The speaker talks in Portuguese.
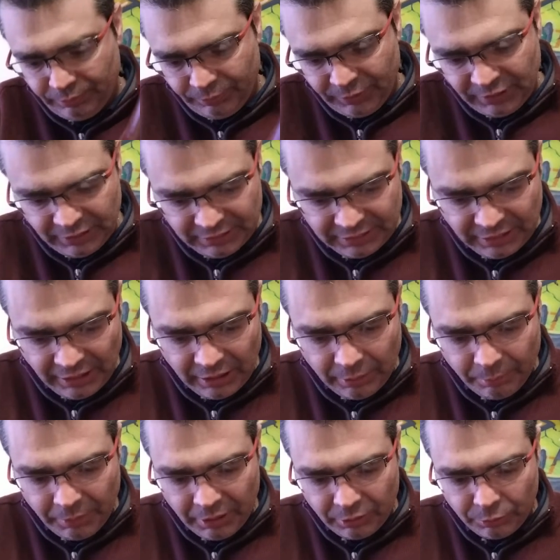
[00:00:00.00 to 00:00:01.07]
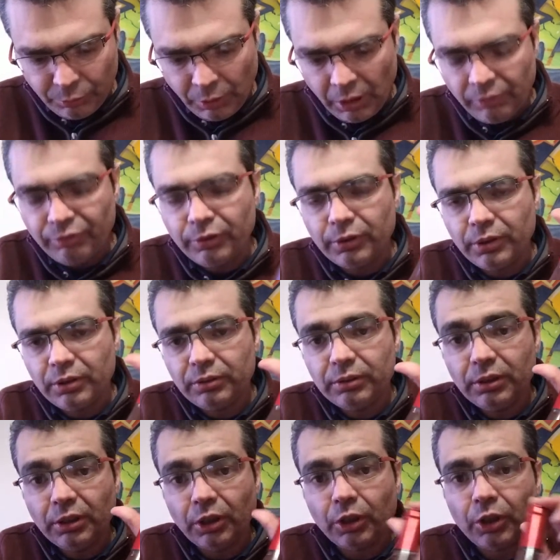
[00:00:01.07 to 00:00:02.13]
sinceramente, do Alvor
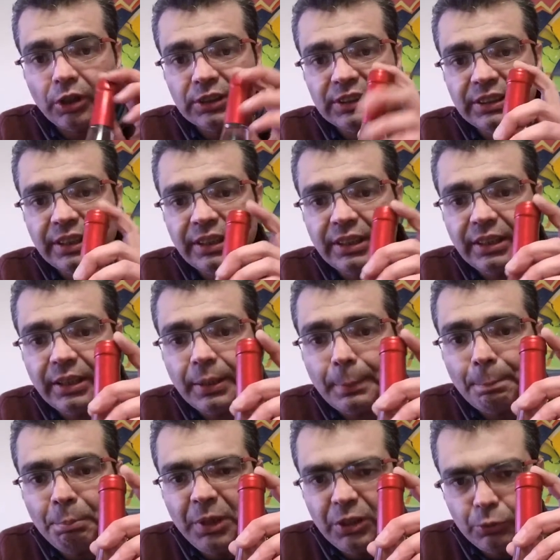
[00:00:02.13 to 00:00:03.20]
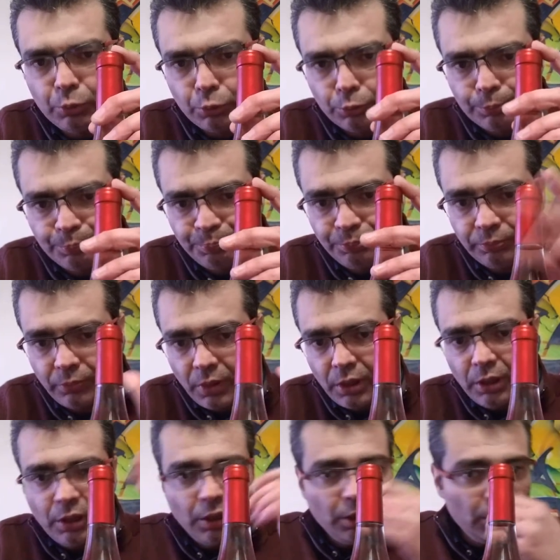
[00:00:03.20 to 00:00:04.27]
Rosé Mito.
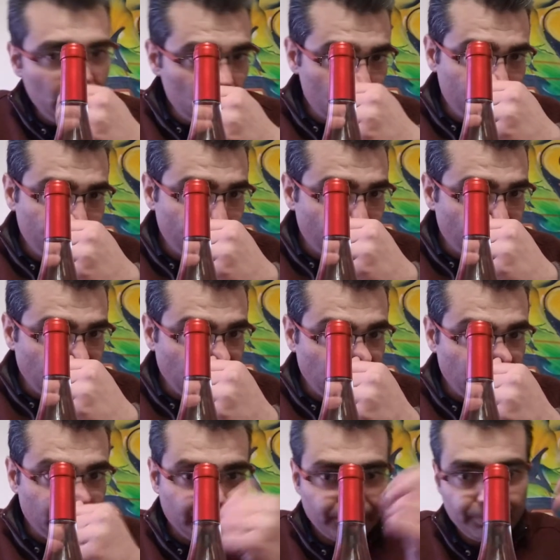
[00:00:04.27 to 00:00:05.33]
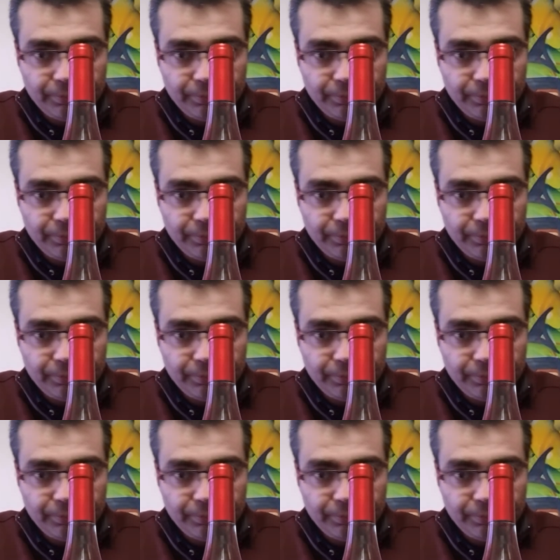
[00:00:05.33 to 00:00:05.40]
Isto porque